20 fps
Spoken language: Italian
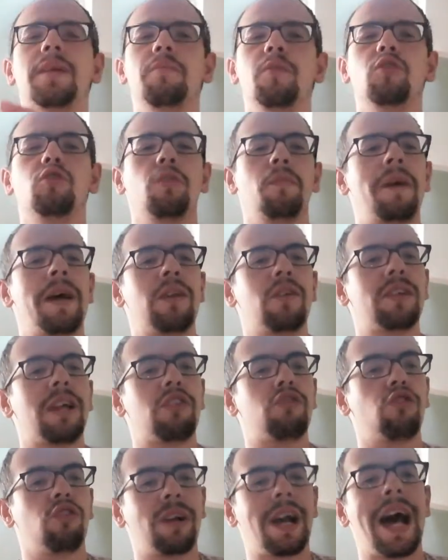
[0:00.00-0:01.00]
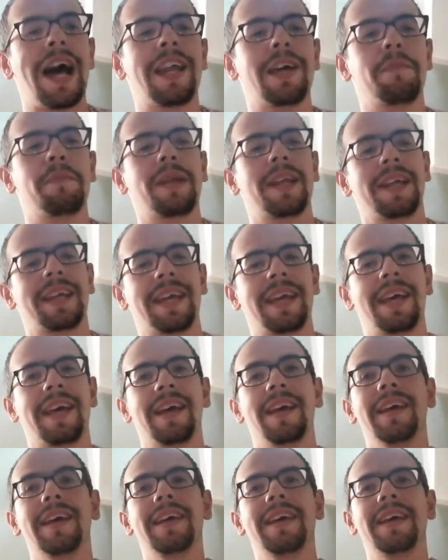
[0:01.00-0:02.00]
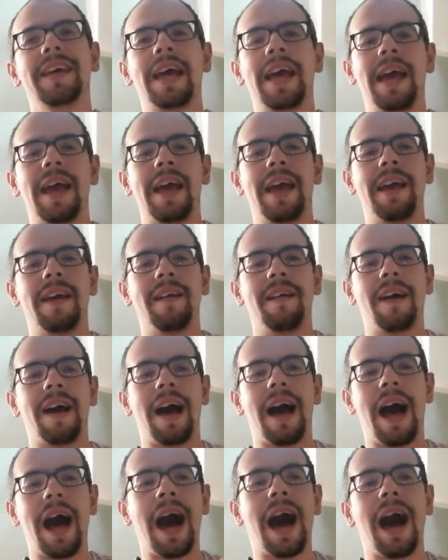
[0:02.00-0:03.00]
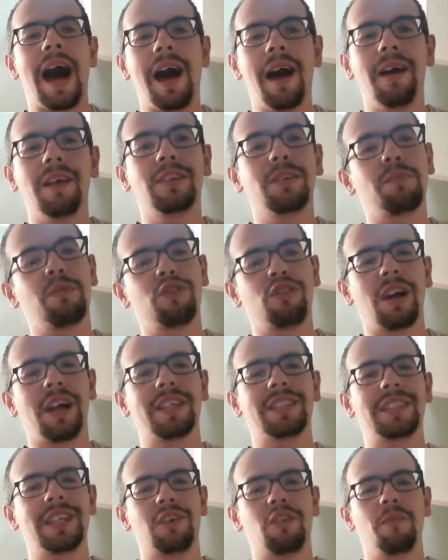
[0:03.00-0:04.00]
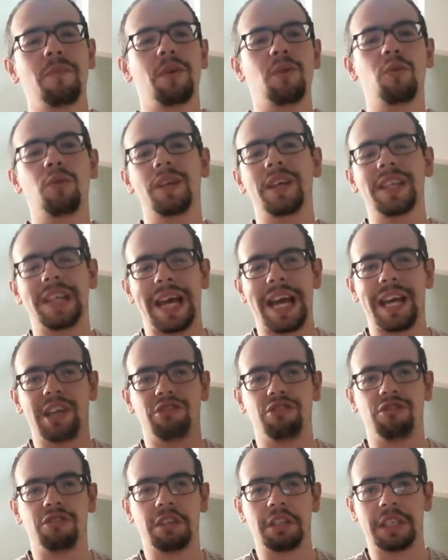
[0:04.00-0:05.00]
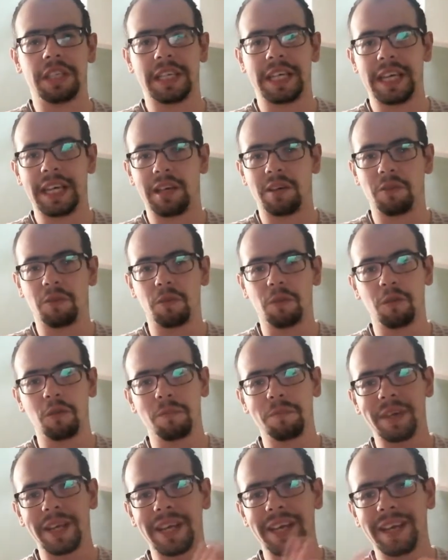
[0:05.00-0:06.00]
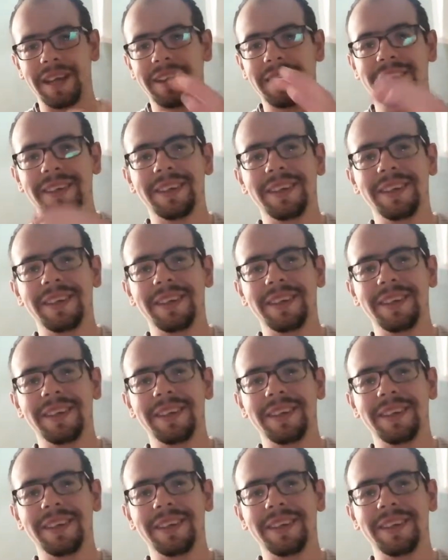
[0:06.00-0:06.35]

è molto bello da giocare perché uh, si può giocare sia come rookie rash che come